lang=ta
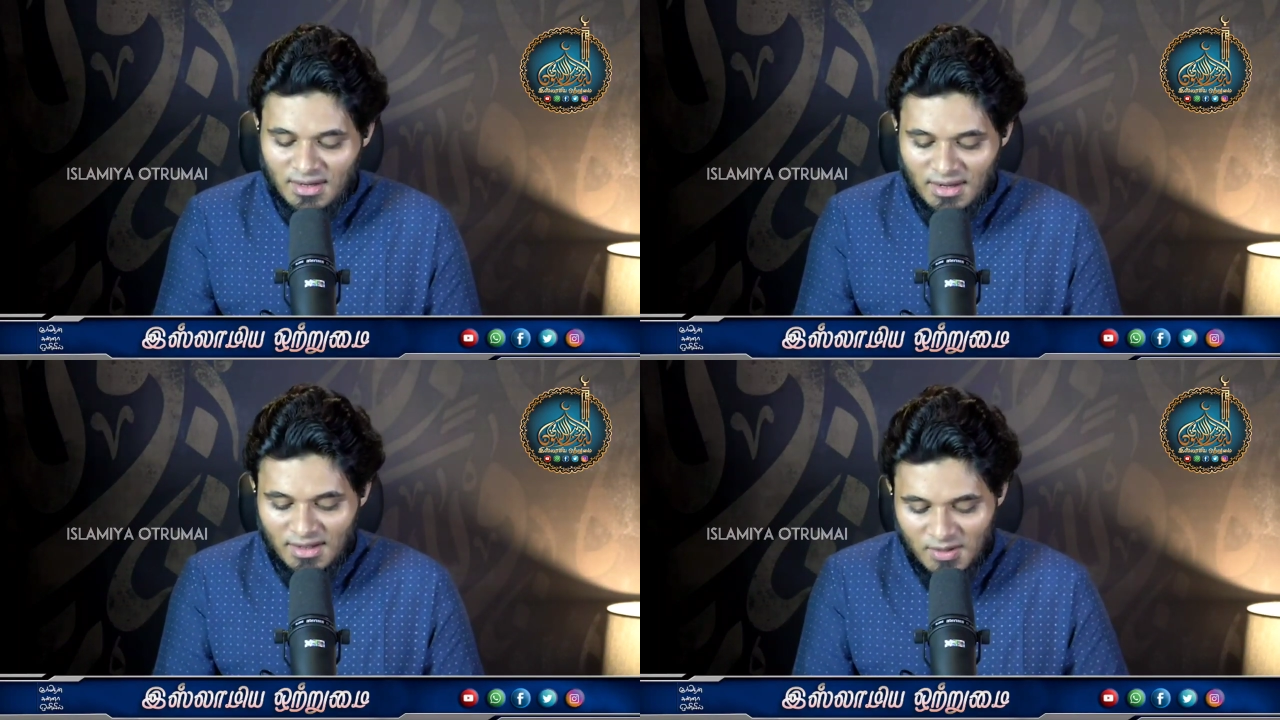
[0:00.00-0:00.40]

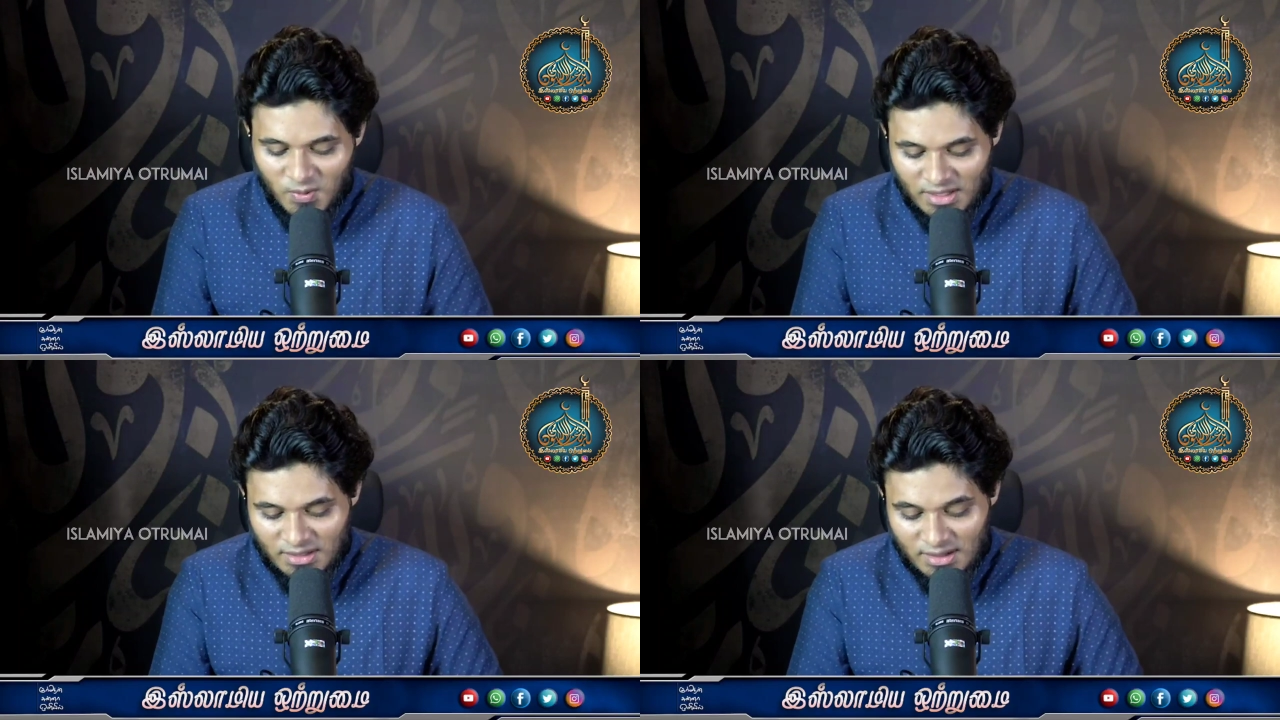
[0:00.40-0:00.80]
இல்லாஹி
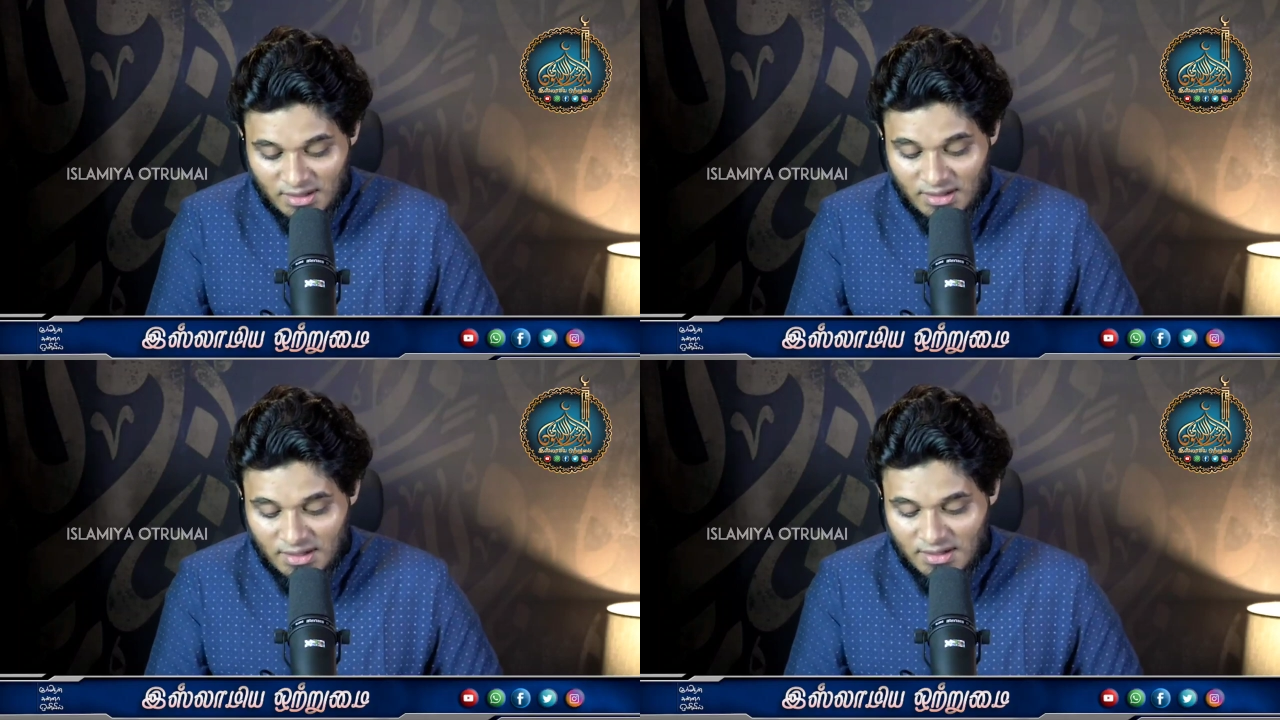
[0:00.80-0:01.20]
வ
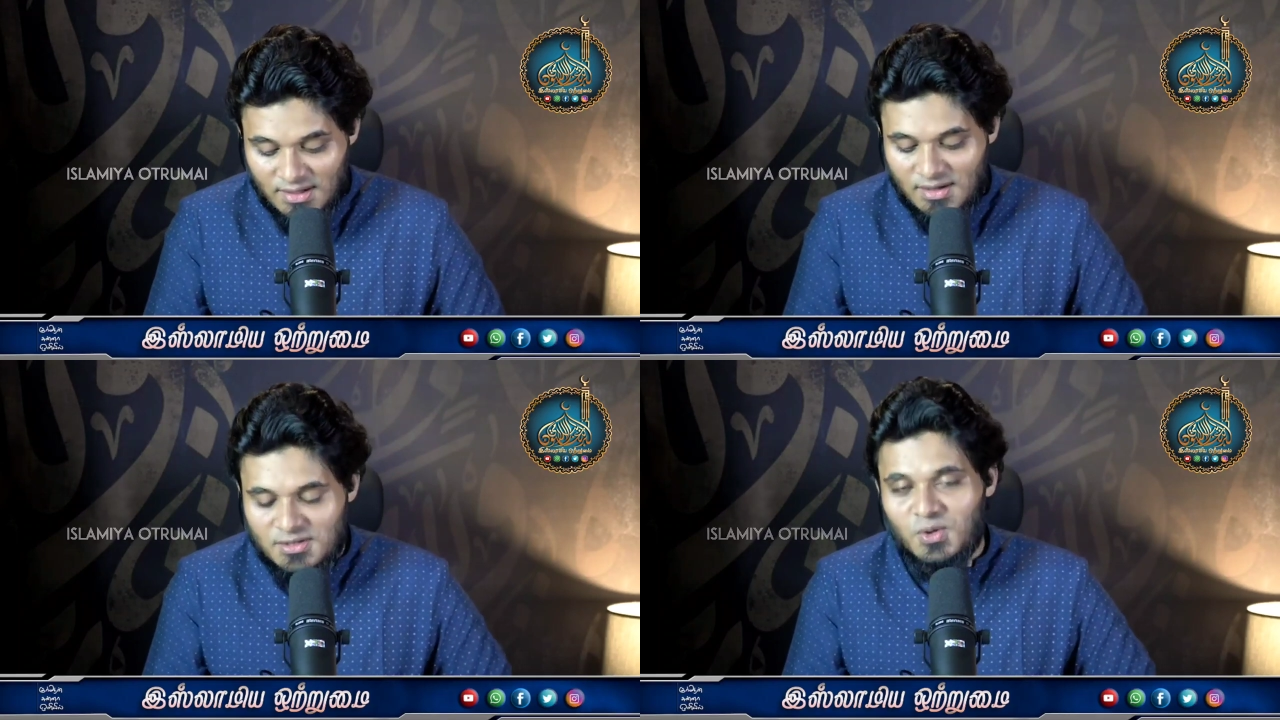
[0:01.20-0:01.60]
இன்னா
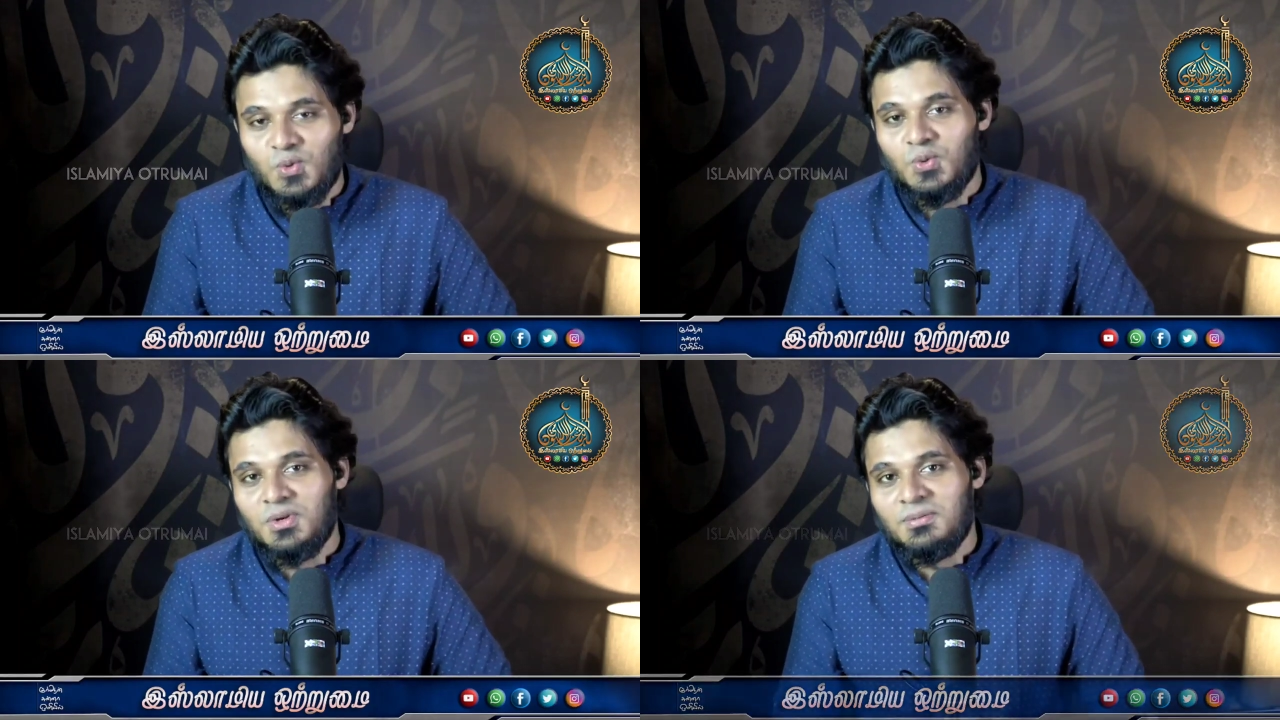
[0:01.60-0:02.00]
இலைஹி
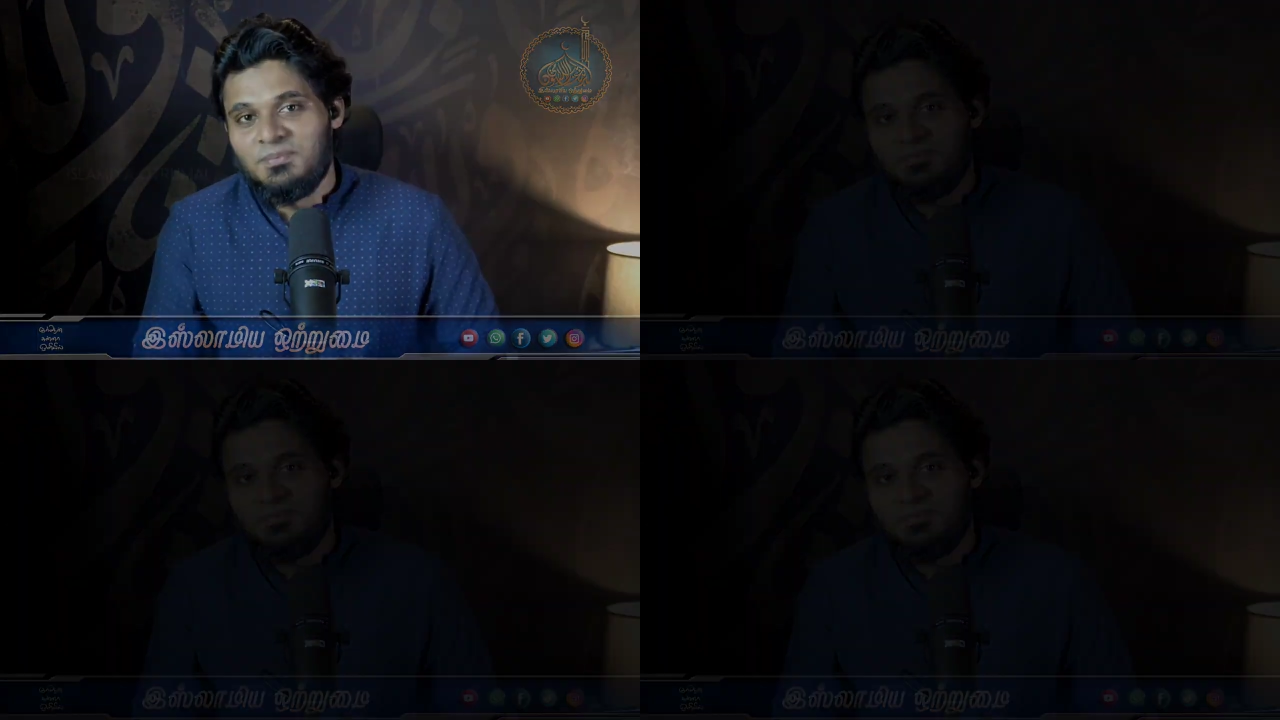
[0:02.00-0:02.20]
ராஜிஉன்